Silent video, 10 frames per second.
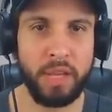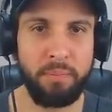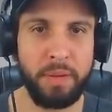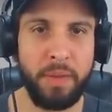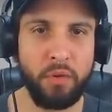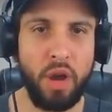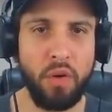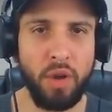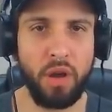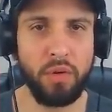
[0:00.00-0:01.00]
primeiro... Oh,
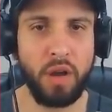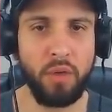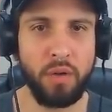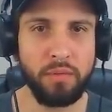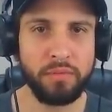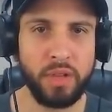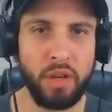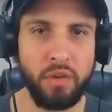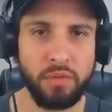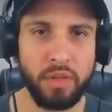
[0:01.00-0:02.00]
oh, oh, oh,
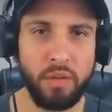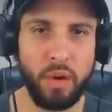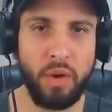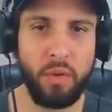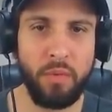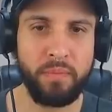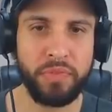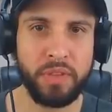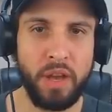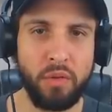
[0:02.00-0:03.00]
oh, oh, oh, oh,
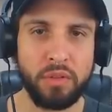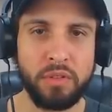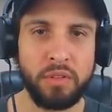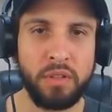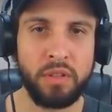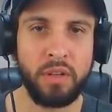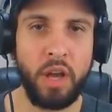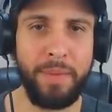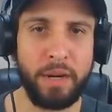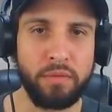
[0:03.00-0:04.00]
oh, oh.
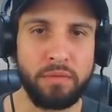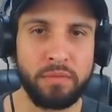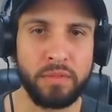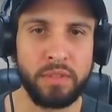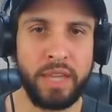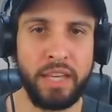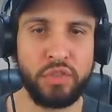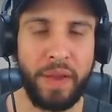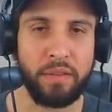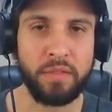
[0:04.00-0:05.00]
Oh, mano! Que
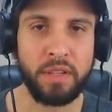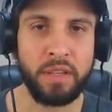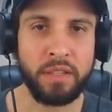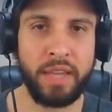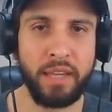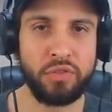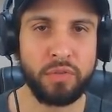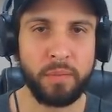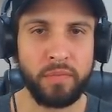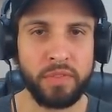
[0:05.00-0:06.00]
isso, velho? Que
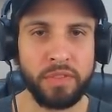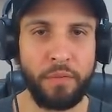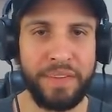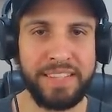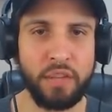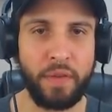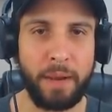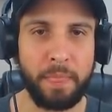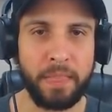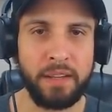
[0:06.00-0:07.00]
isso? O que Tá fazendo,
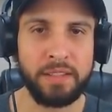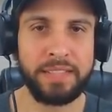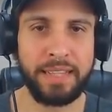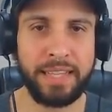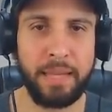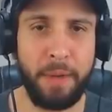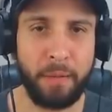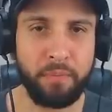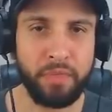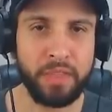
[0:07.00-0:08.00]
velho? Sai daqui,
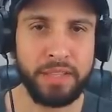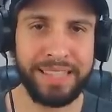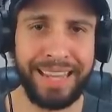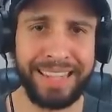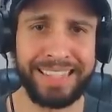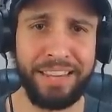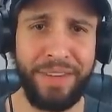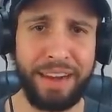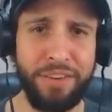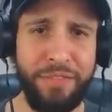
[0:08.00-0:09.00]
mano! Sai daqui, velho! Não vem